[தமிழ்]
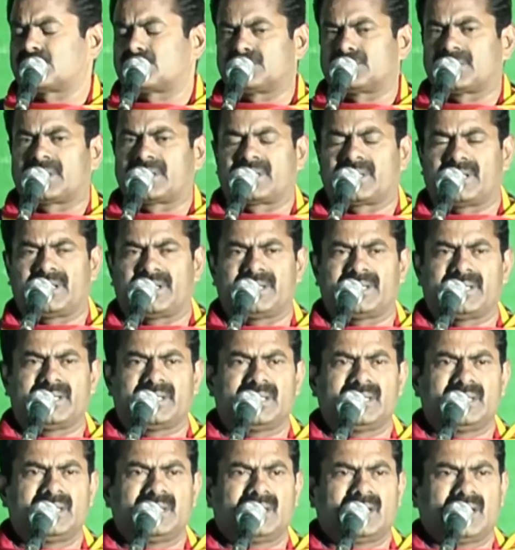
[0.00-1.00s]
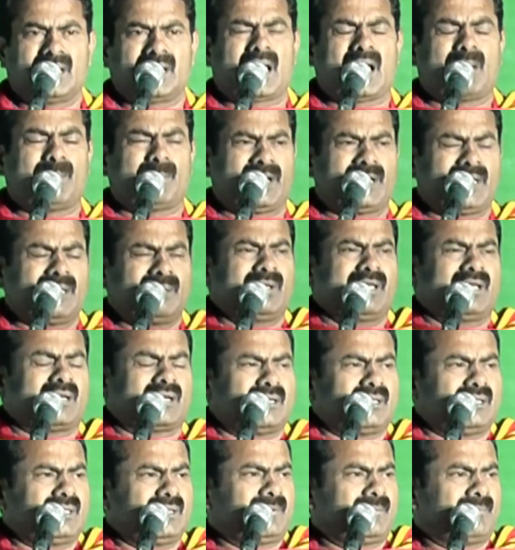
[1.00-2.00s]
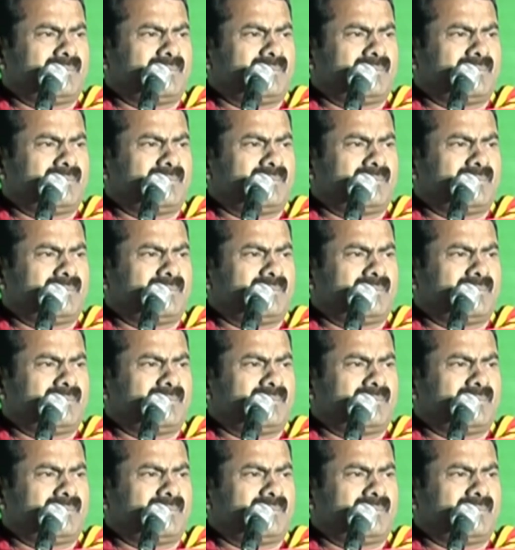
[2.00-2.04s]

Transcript: சொந்தங்களே நாம் அடிமைகள்